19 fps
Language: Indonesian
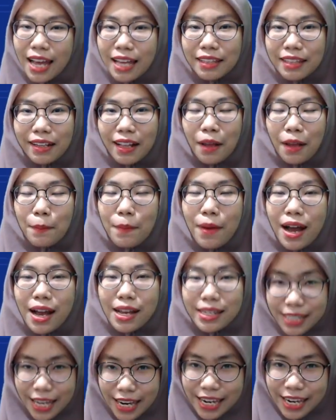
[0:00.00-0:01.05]
dalam
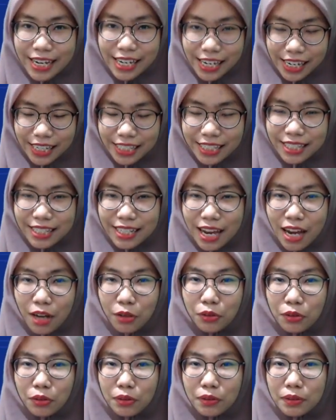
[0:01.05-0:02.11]
bahasa Inggris yang